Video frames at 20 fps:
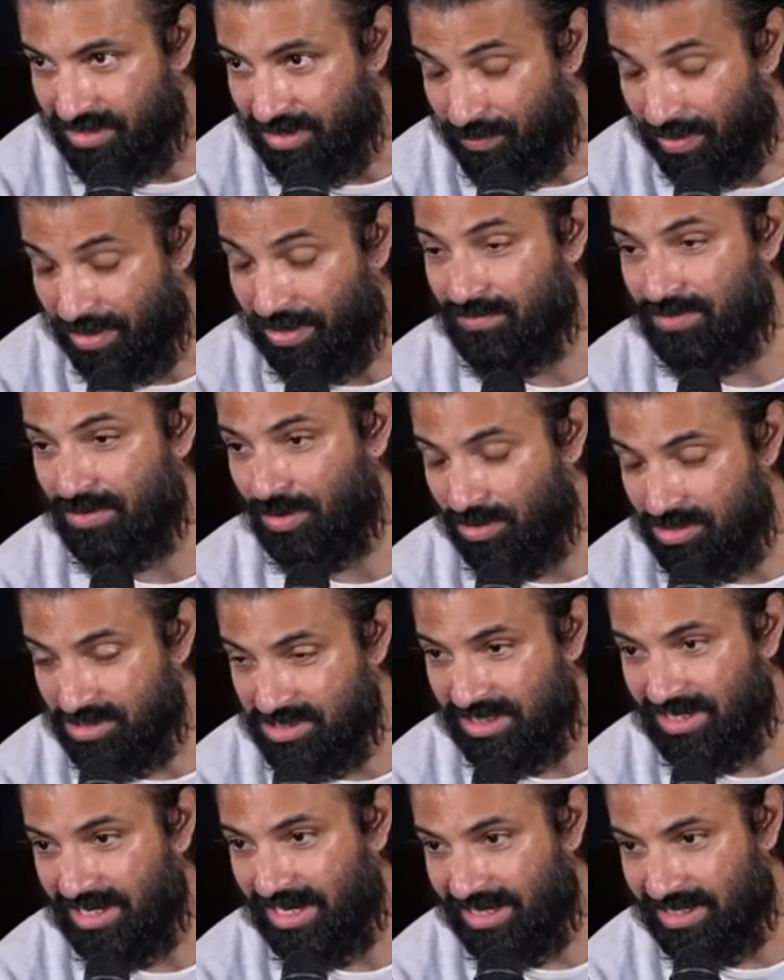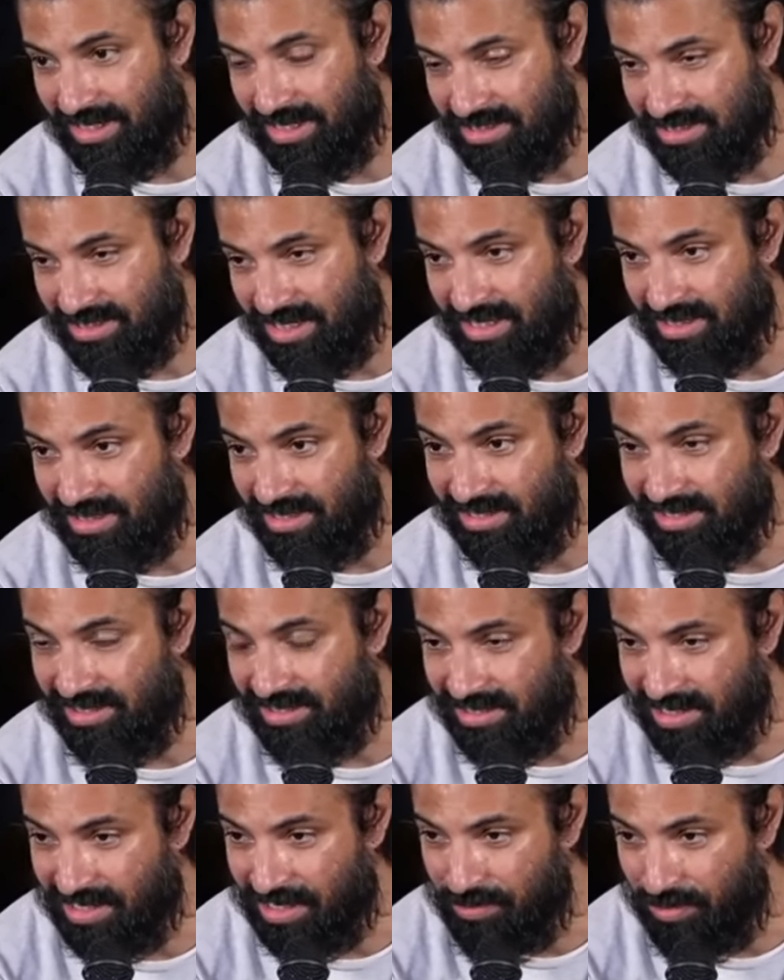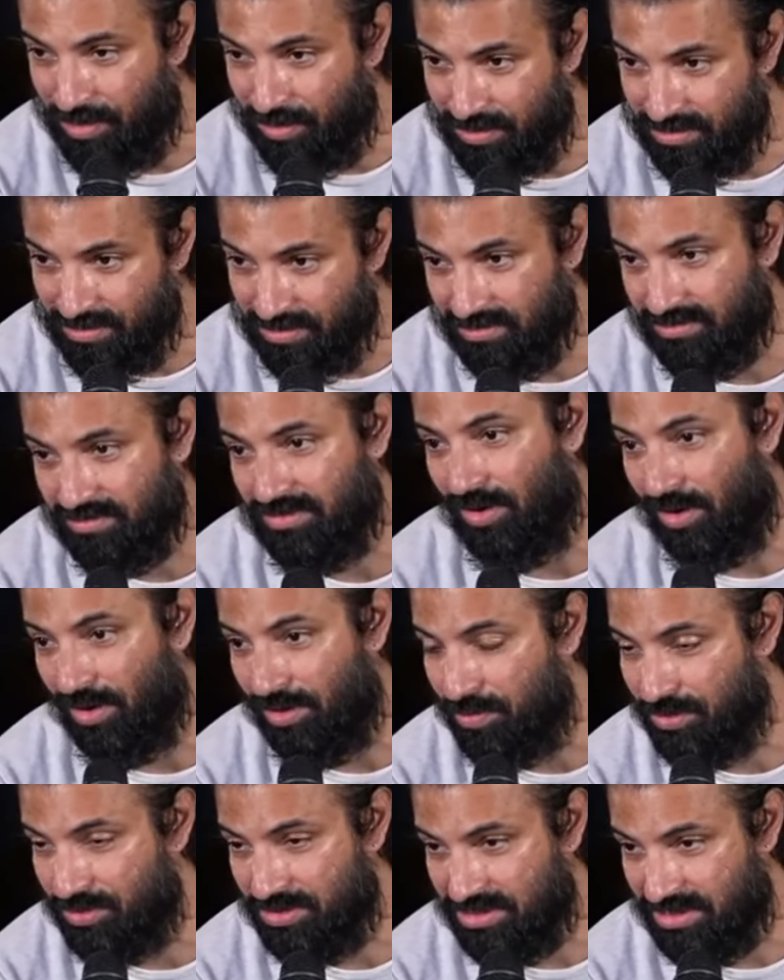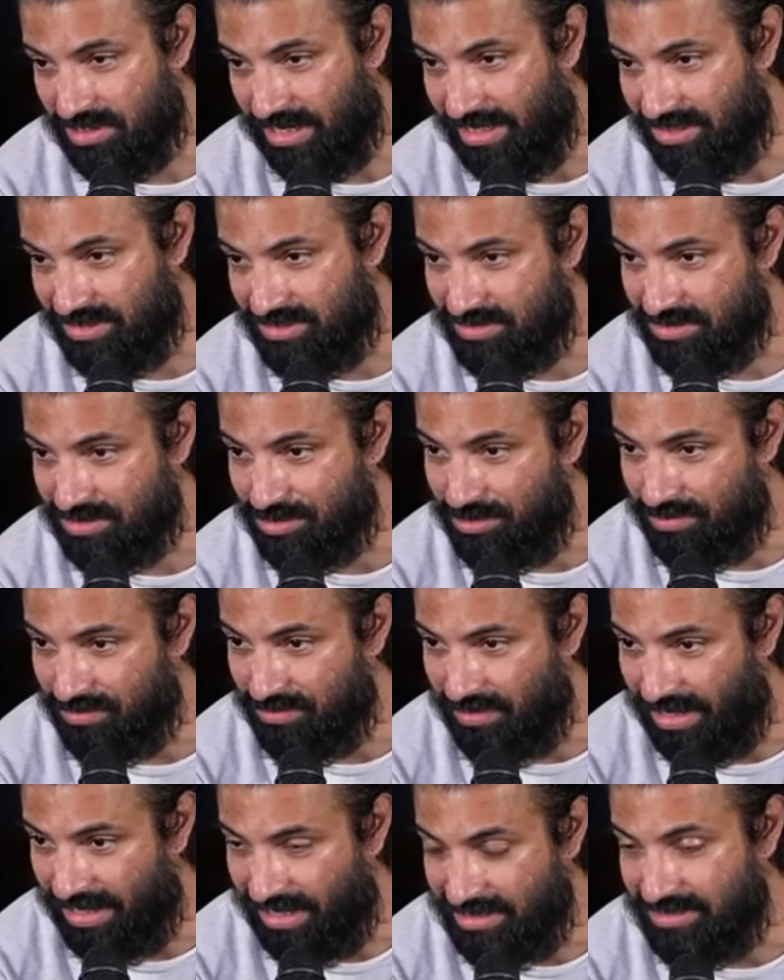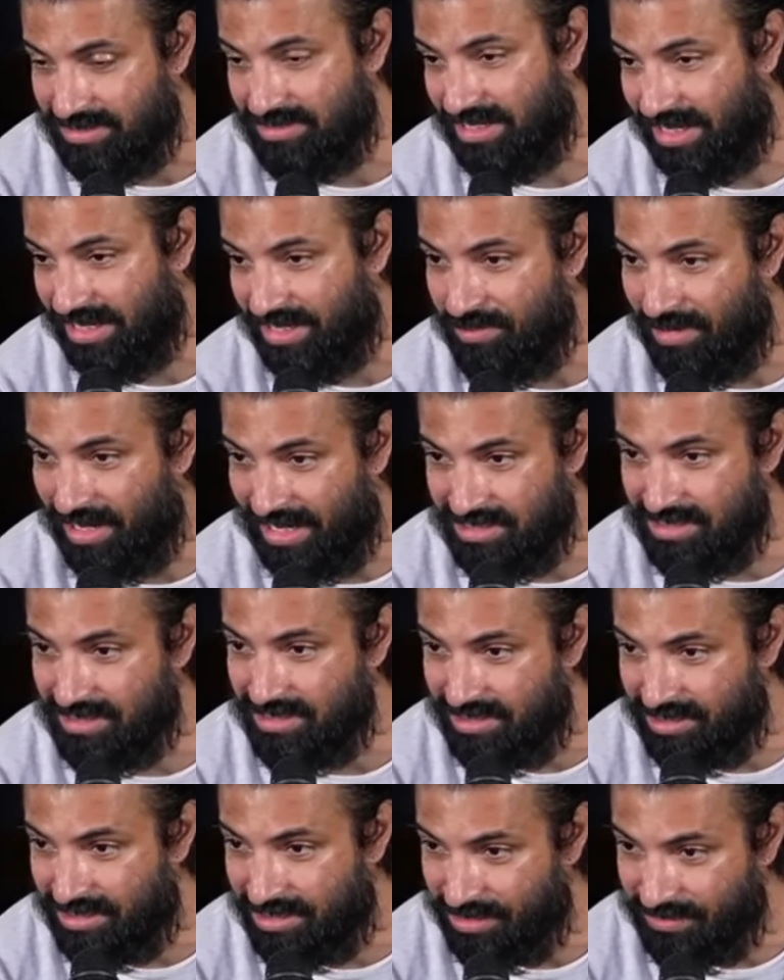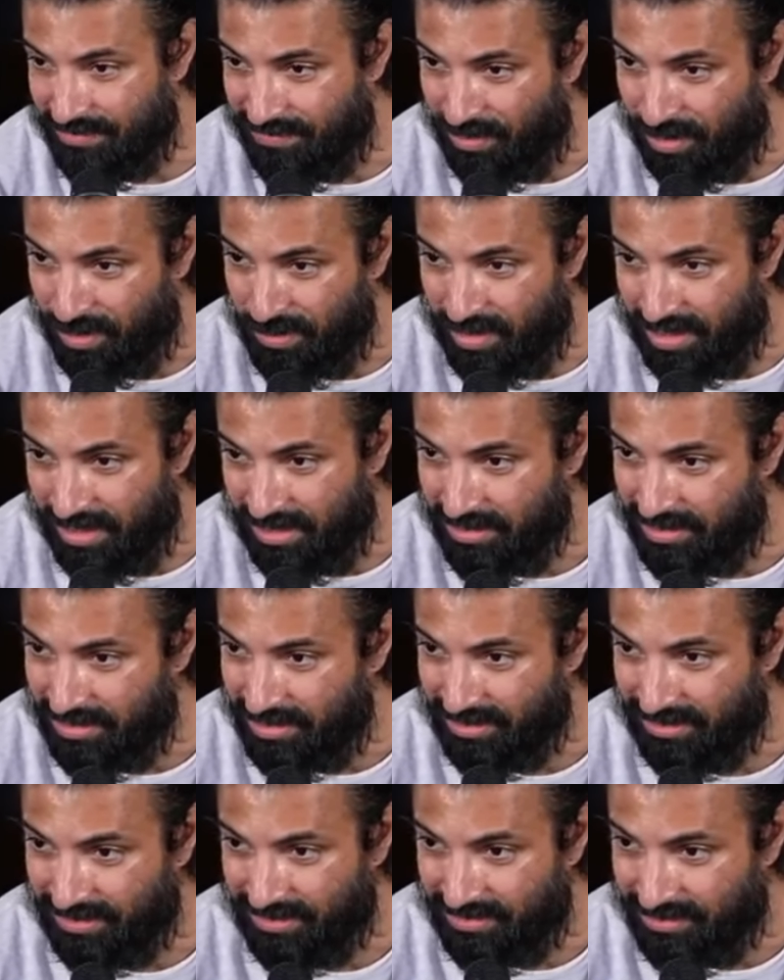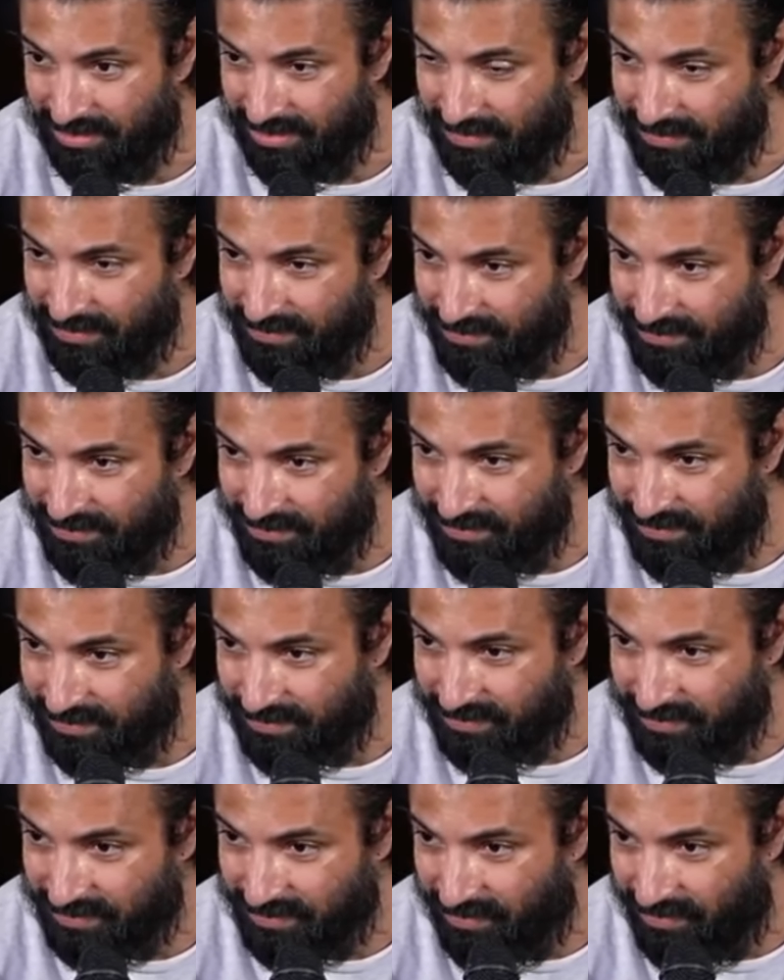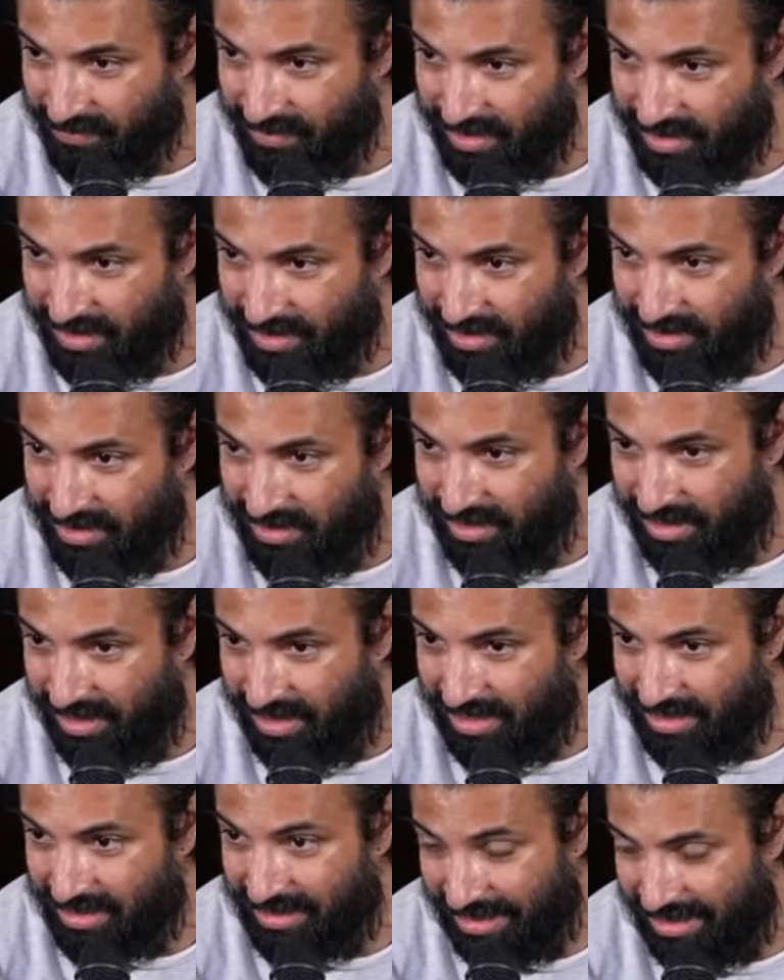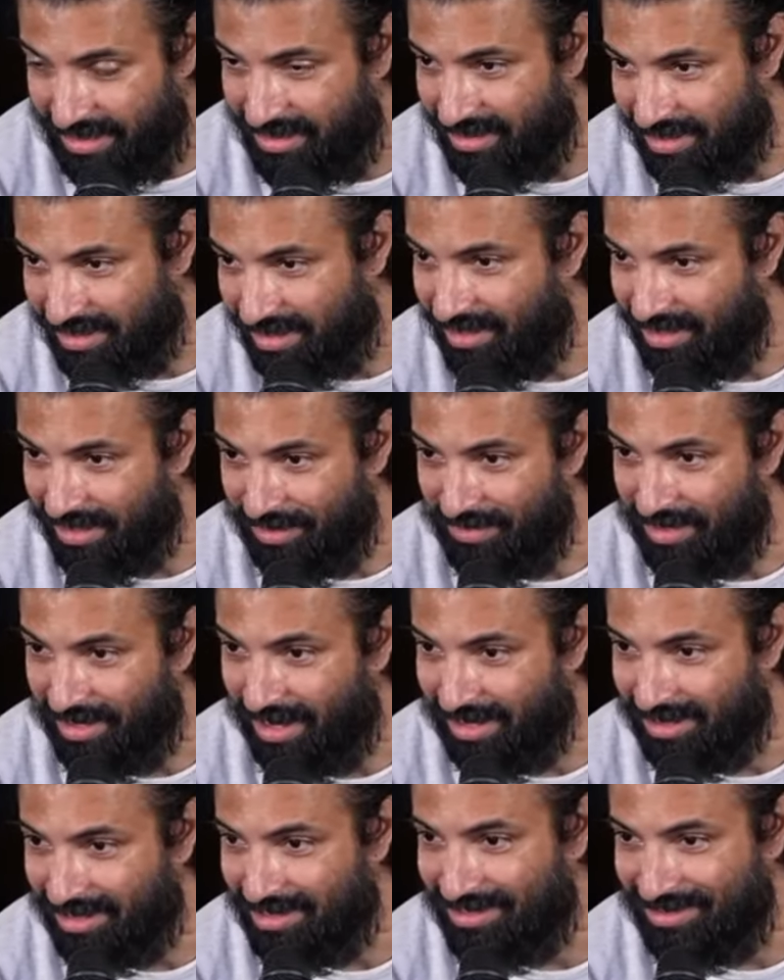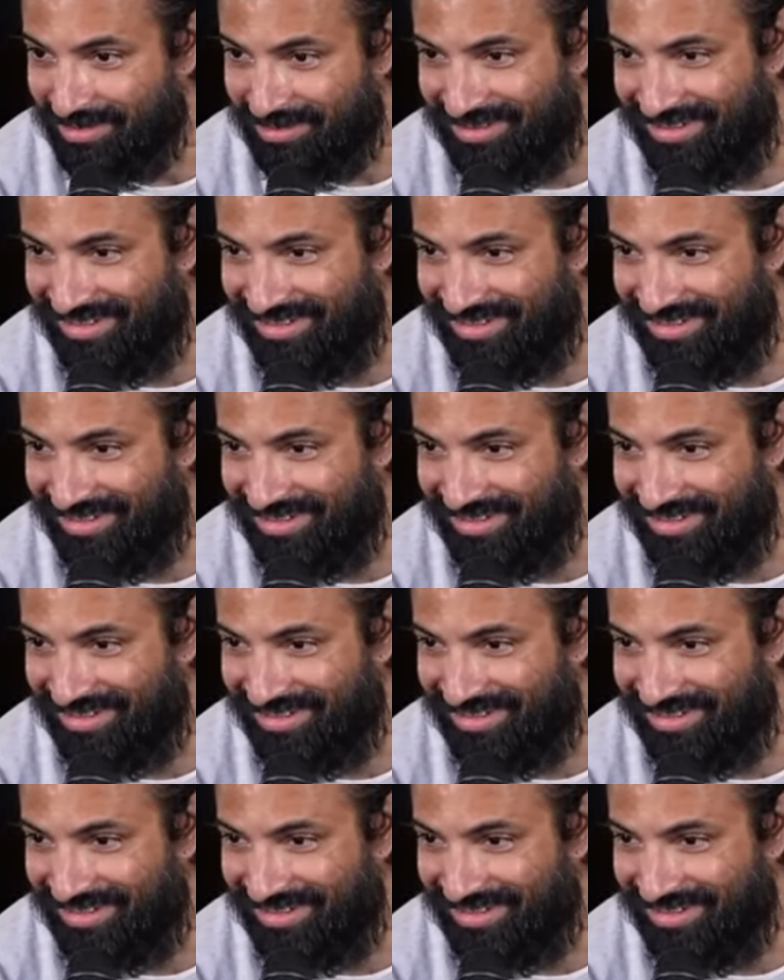వన్ ఆఫ్ ద ఒరిజినల్ ఐడియాస్ అండ్ ఐ థింక్ ఇట్ కేమ్ అవుట్ ఆల్మోస్ట్ యాజ్ యాజ్ ఐ ఇమాజిన్ ఇట్ ఇఫ్ నాట్ బెటర్ సార్ నాగాశ్విన్ గారు నాగా తెలీదు ఇంకా ఎవరిని అడగలేదు